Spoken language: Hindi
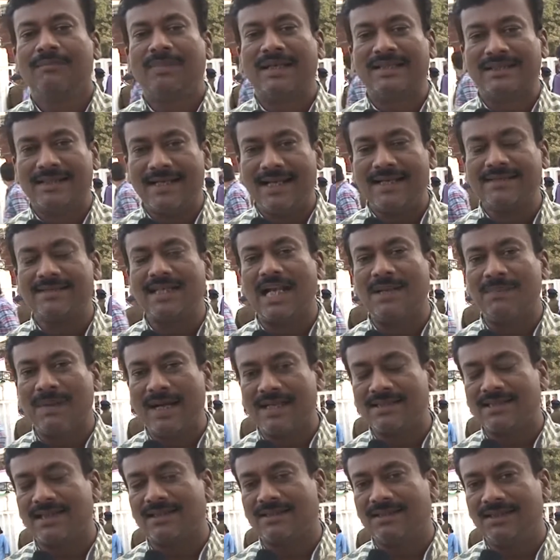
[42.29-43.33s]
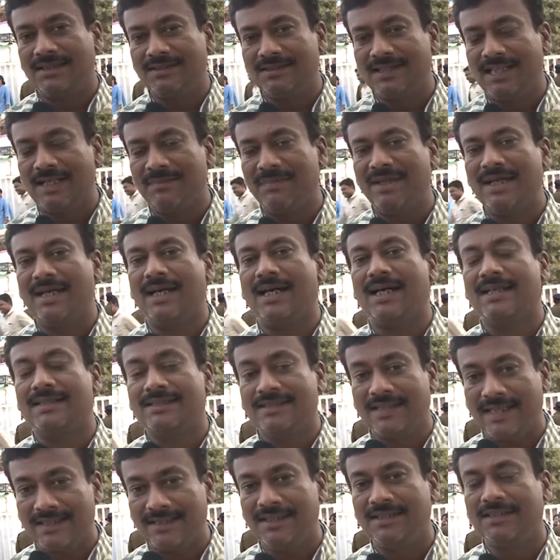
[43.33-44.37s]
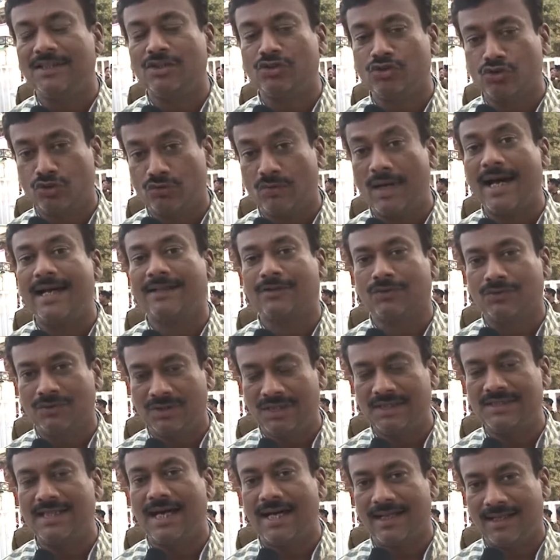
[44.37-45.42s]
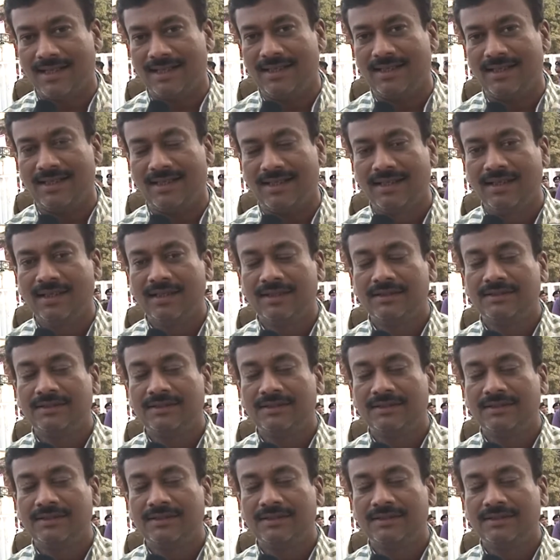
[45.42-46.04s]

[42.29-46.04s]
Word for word: पंद्रह साल बाद छत्तीसगढ़ में अच्छे दिन की शुरुआत होने जा रही है